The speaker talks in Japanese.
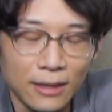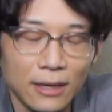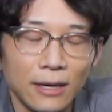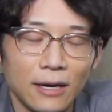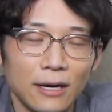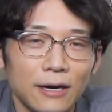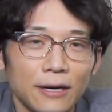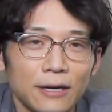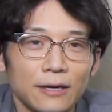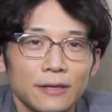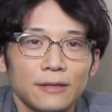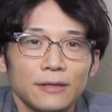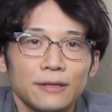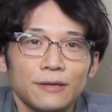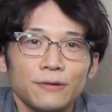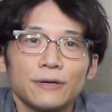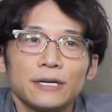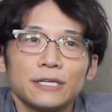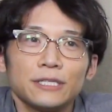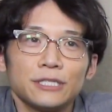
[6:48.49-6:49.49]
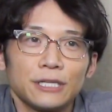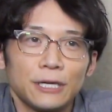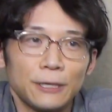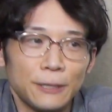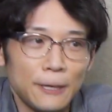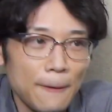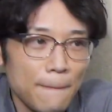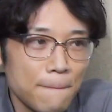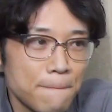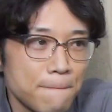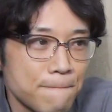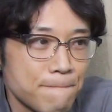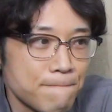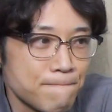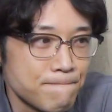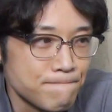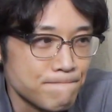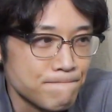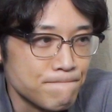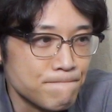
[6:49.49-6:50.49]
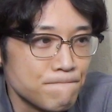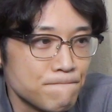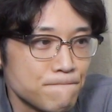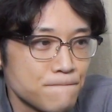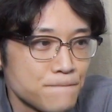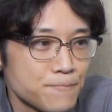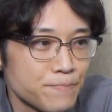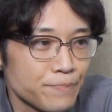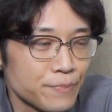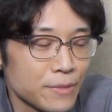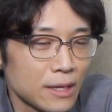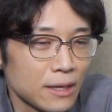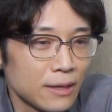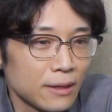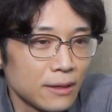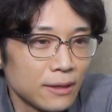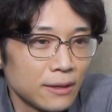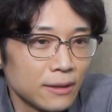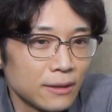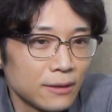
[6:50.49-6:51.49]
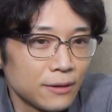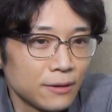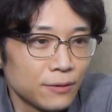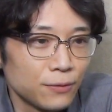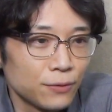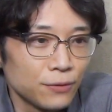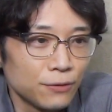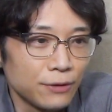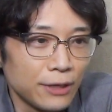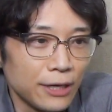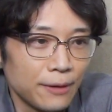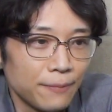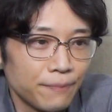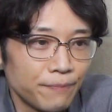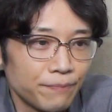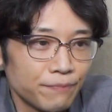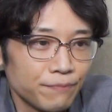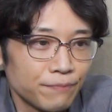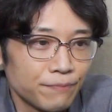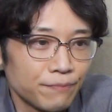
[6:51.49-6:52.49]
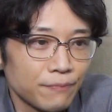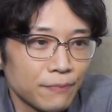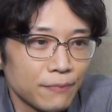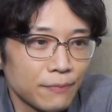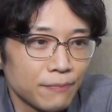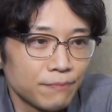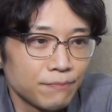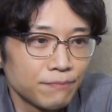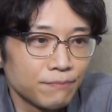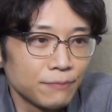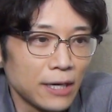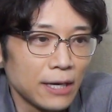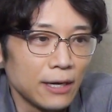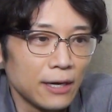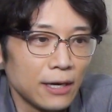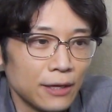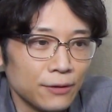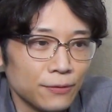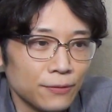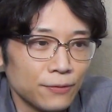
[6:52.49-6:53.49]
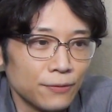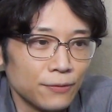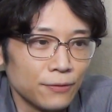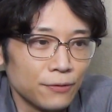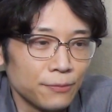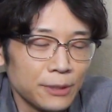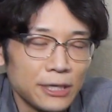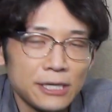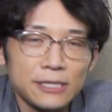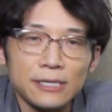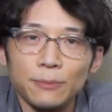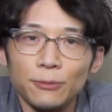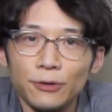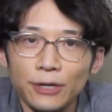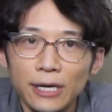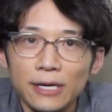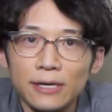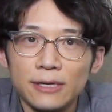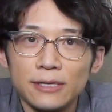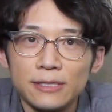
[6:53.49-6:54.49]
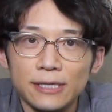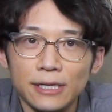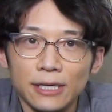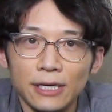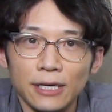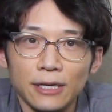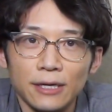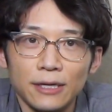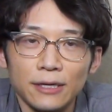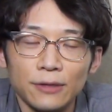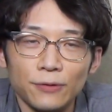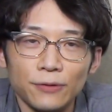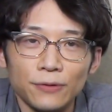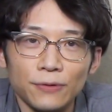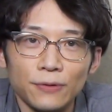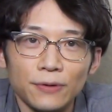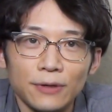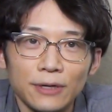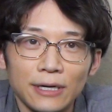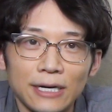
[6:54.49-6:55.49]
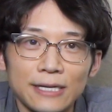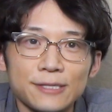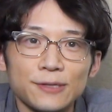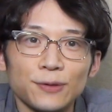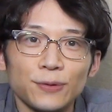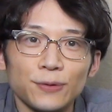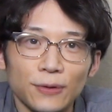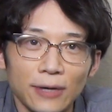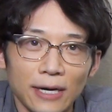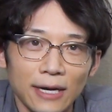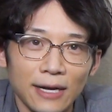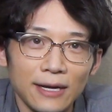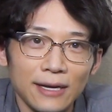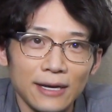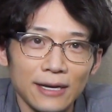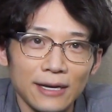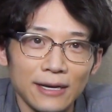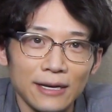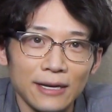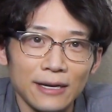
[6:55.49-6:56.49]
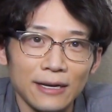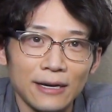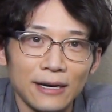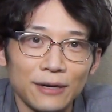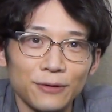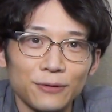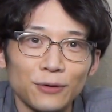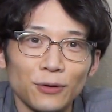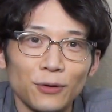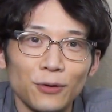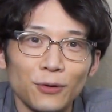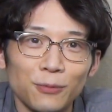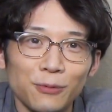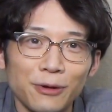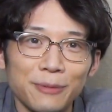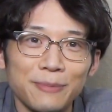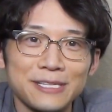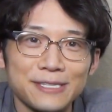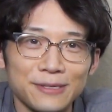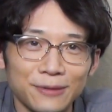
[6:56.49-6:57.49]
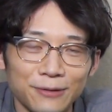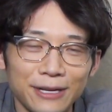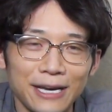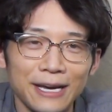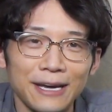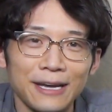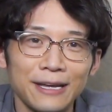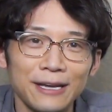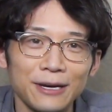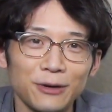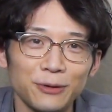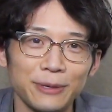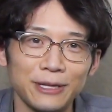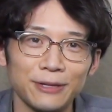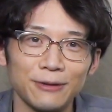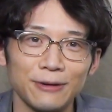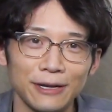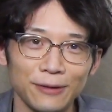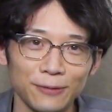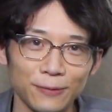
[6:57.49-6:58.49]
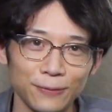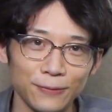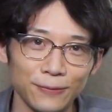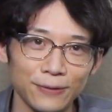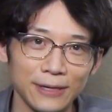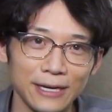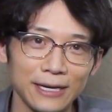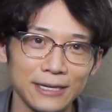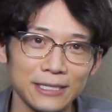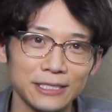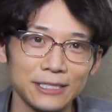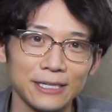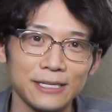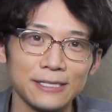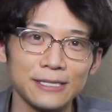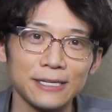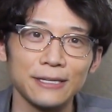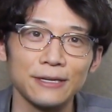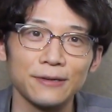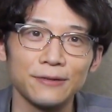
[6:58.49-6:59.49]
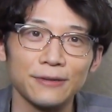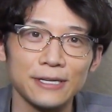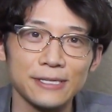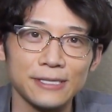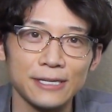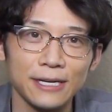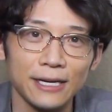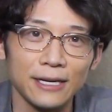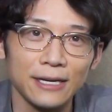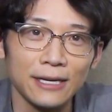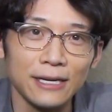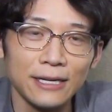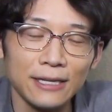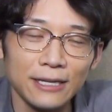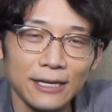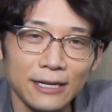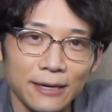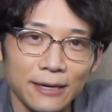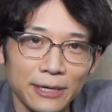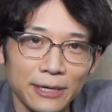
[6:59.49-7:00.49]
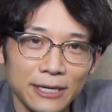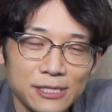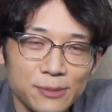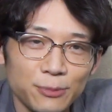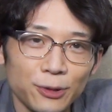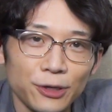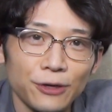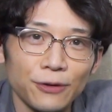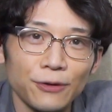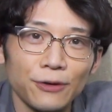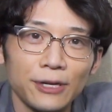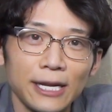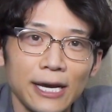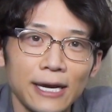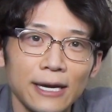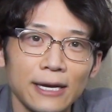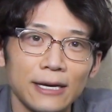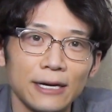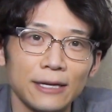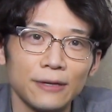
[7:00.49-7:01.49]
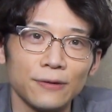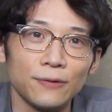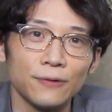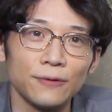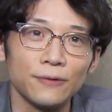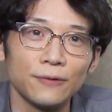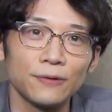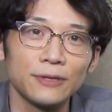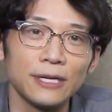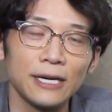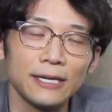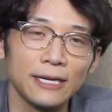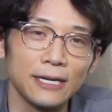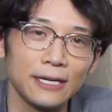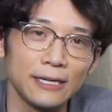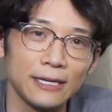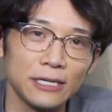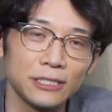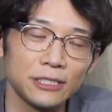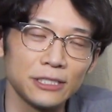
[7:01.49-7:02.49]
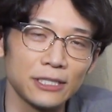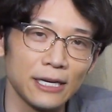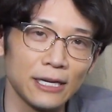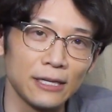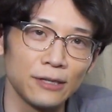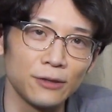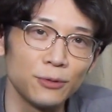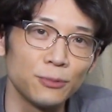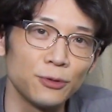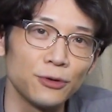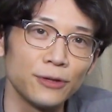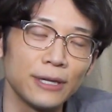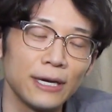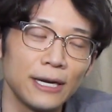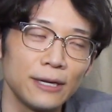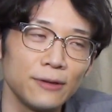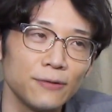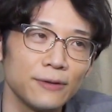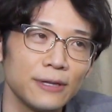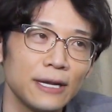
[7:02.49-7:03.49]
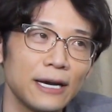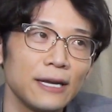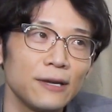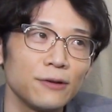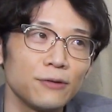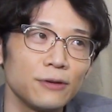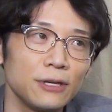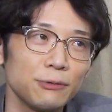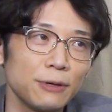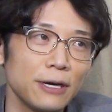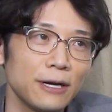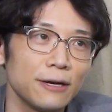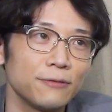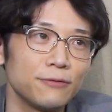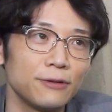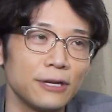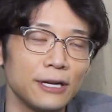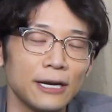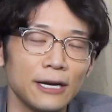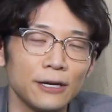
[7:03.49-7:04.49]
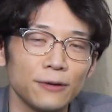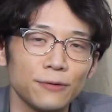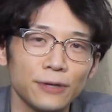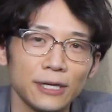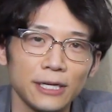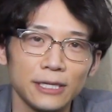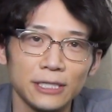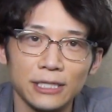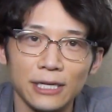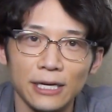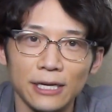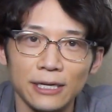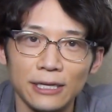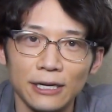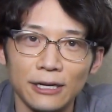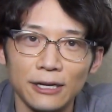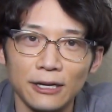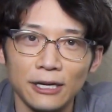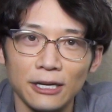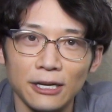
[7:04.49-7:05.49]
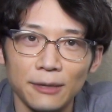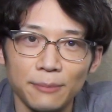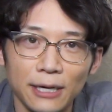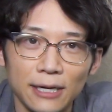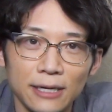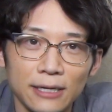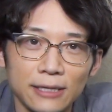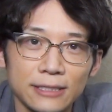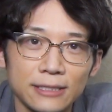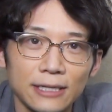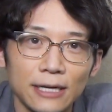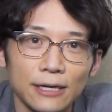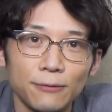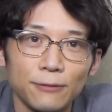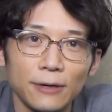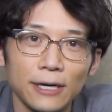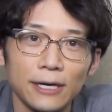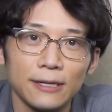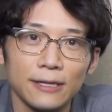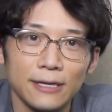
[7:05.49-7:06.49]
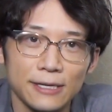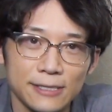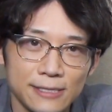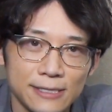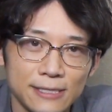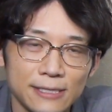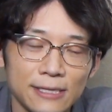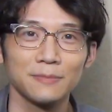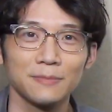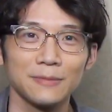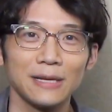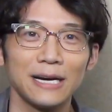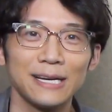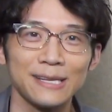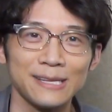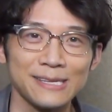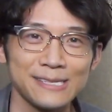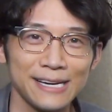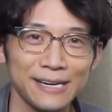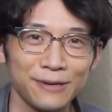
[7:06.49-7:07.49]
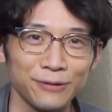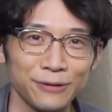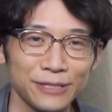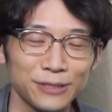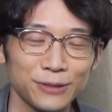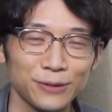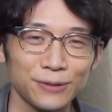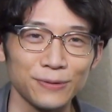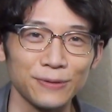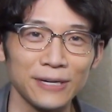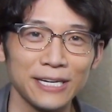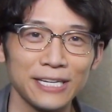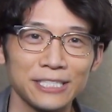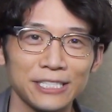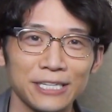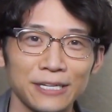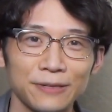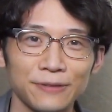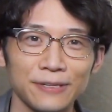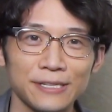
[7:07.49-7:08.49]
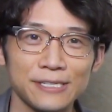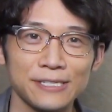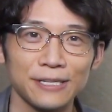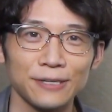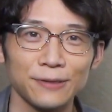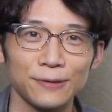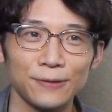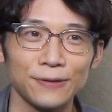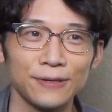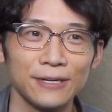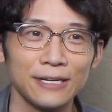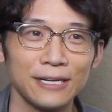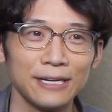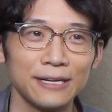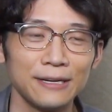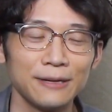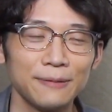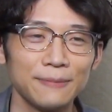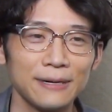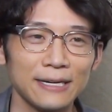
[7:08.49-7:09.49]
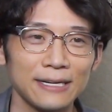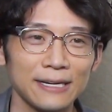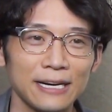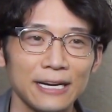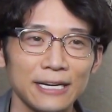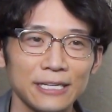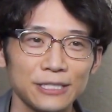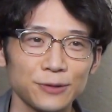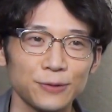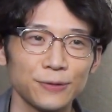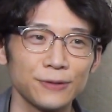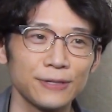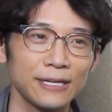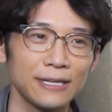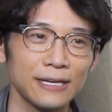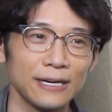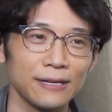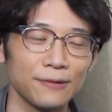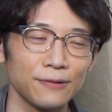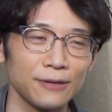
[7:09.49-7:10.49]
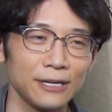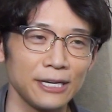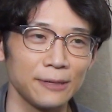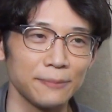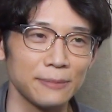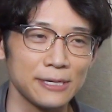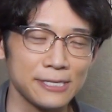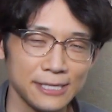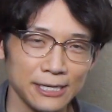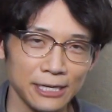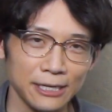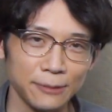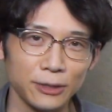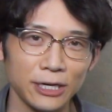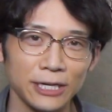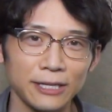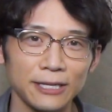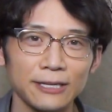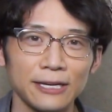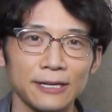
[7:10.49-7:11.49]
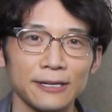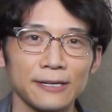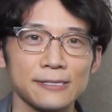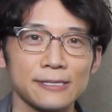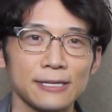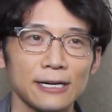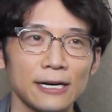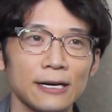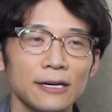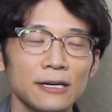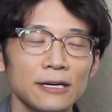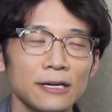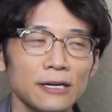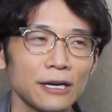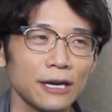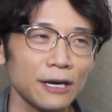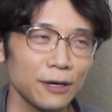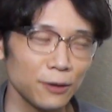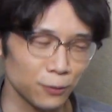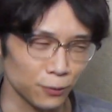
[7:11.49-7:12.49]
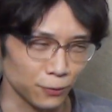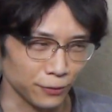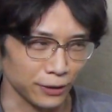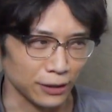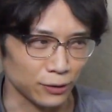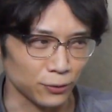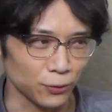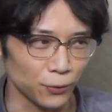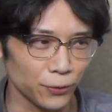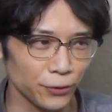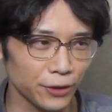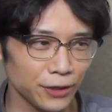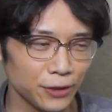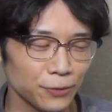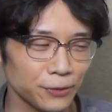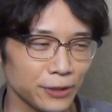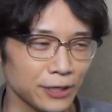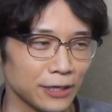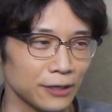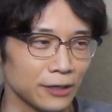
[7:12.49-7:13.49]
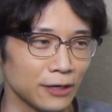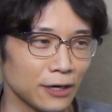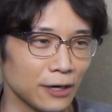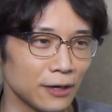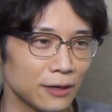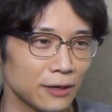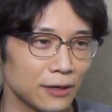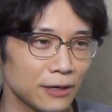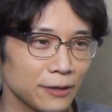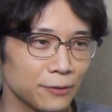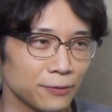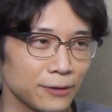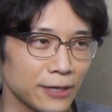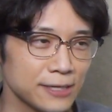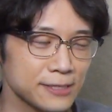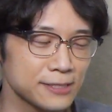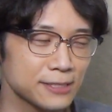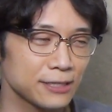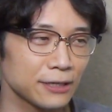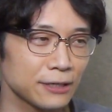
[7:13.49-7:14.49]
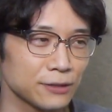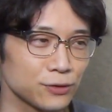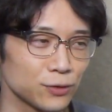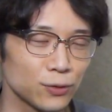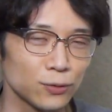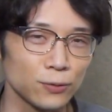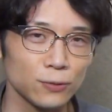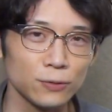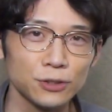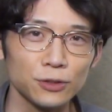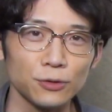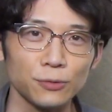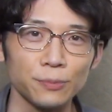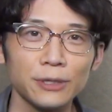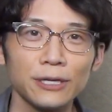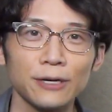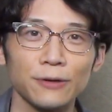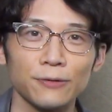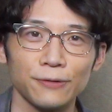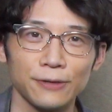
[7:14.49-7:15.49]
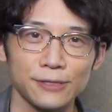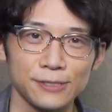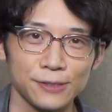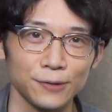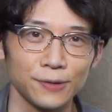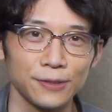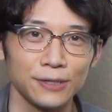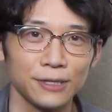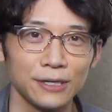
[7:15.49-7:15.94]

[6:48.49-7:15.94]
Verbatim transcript: はいっていう感じかな。うん、ということでまああの皆さんもね是非いろいろ感想とか、えー、あると思いますのでコメント欄の方で知らせてください。たあ、いつものようにねあの具体的な試験の問題の内容には触れないようにしていただければ幸いです。あで最後にちょっとお話があるんですけどまあ、会場を出た後にバス停に向かってたんですが結構ね遠い距離からある男性がずっとこっちを見てくるんですよ。